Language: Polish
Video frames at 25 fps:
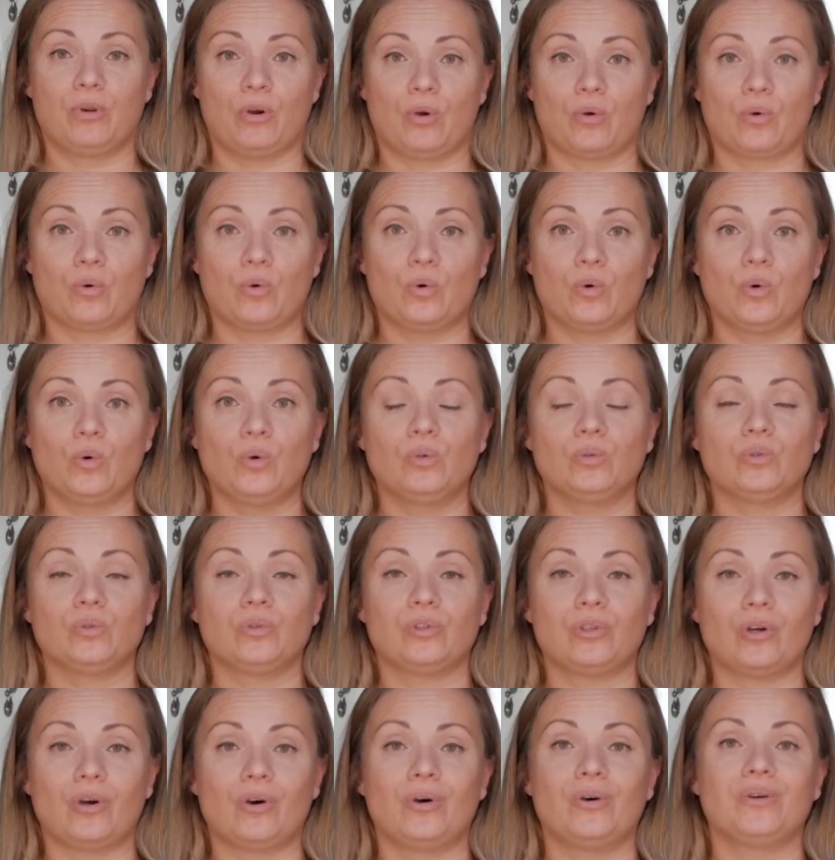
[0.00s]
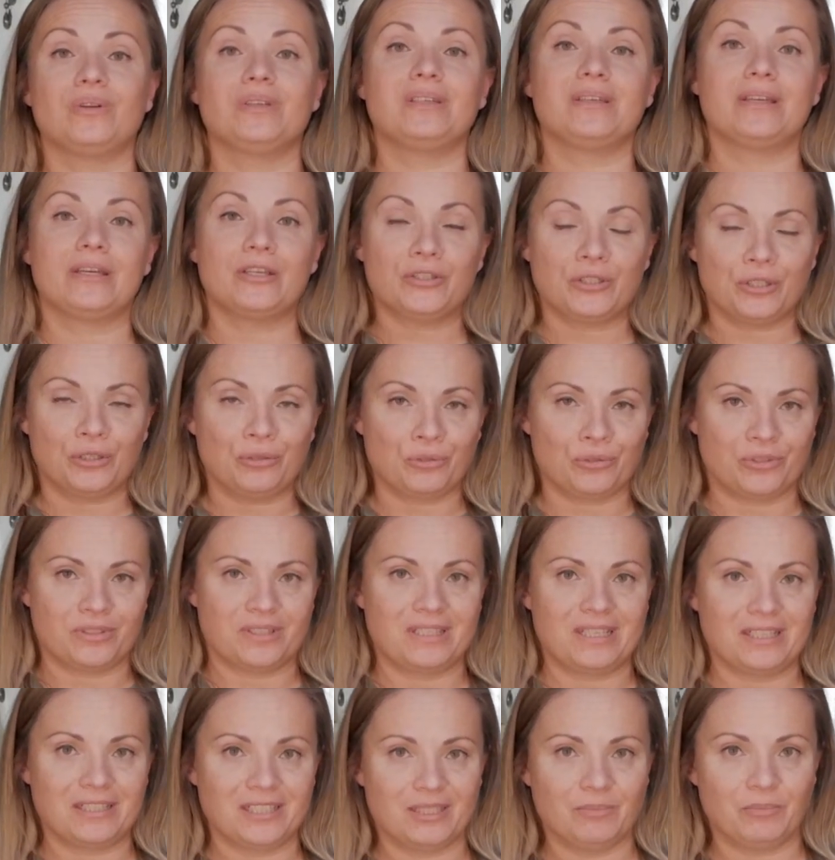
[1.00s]
roku, to jeśli już
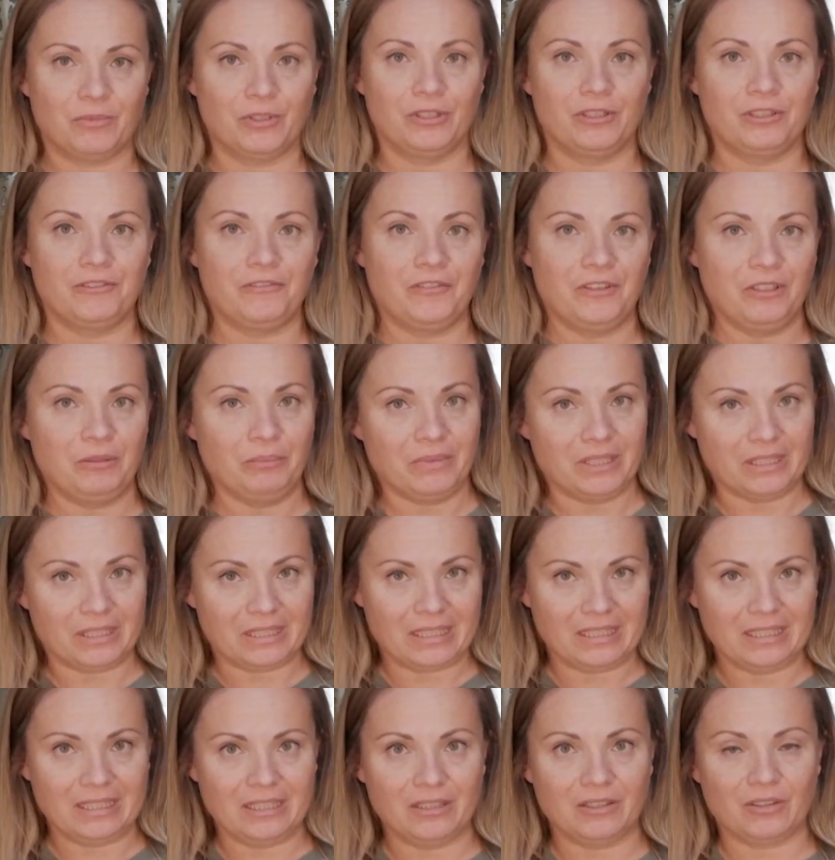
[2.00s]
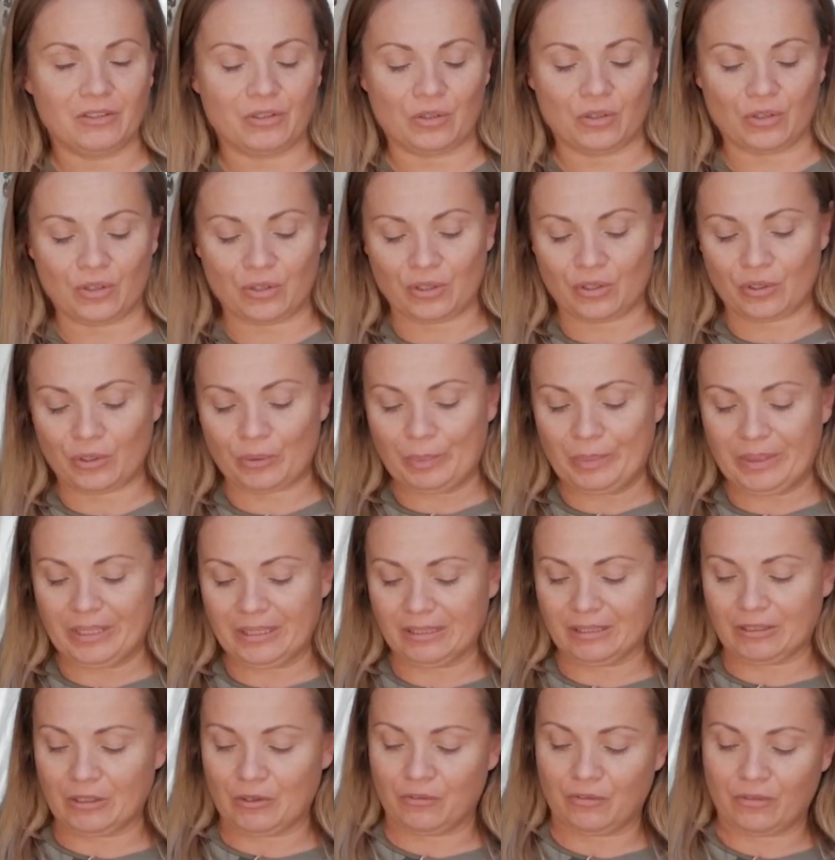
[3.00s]
znacie moje filmiki, to
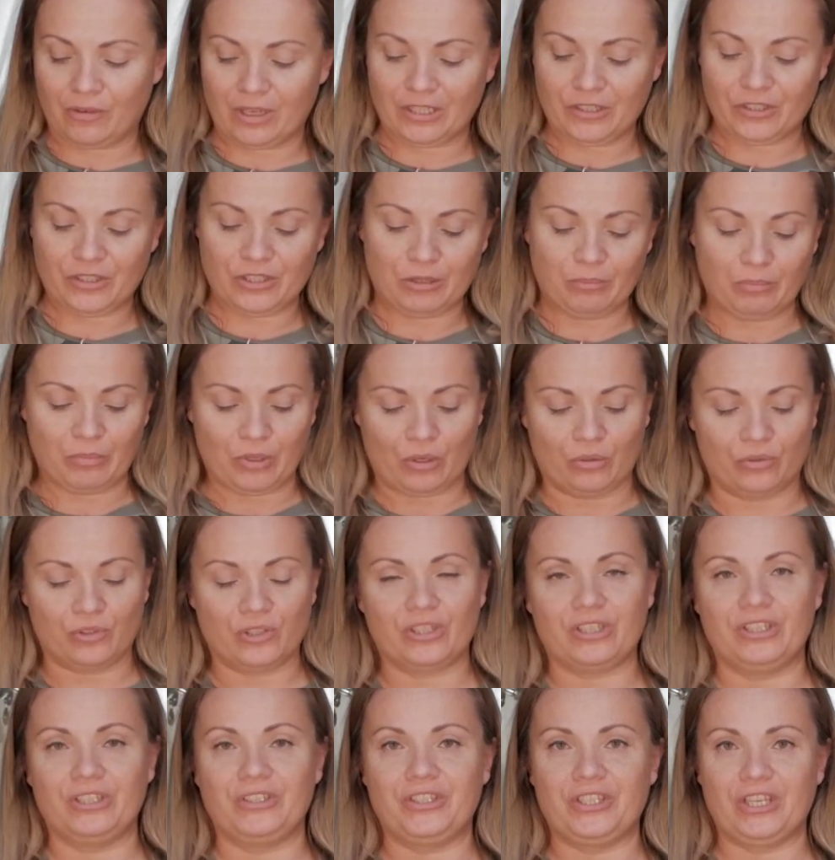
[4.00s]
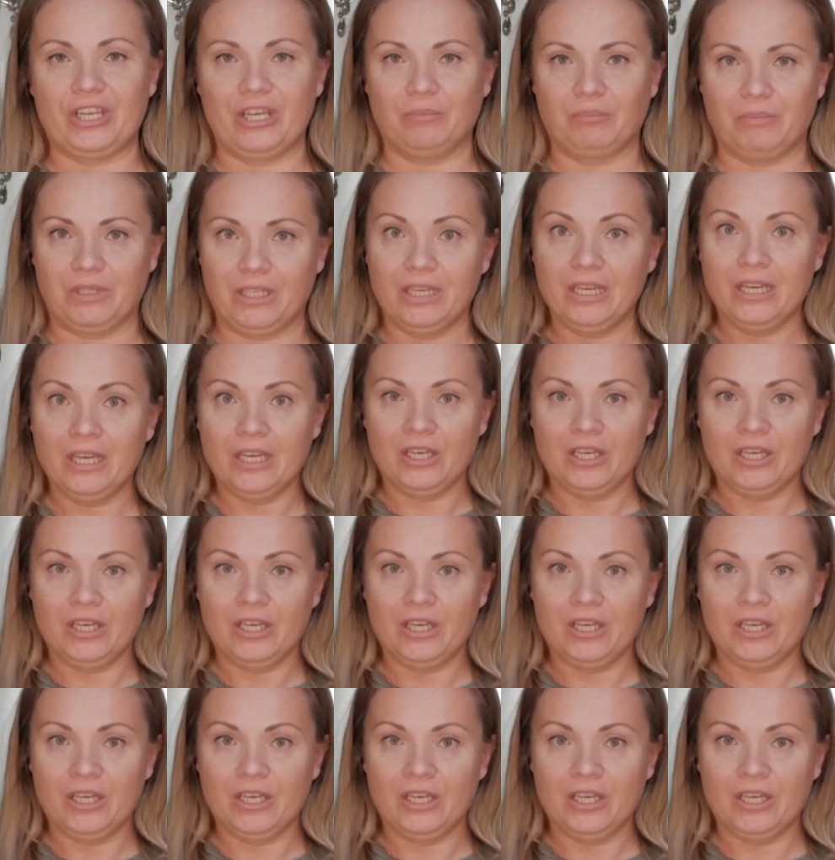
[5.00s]
będą właśnie bloczki ziemi.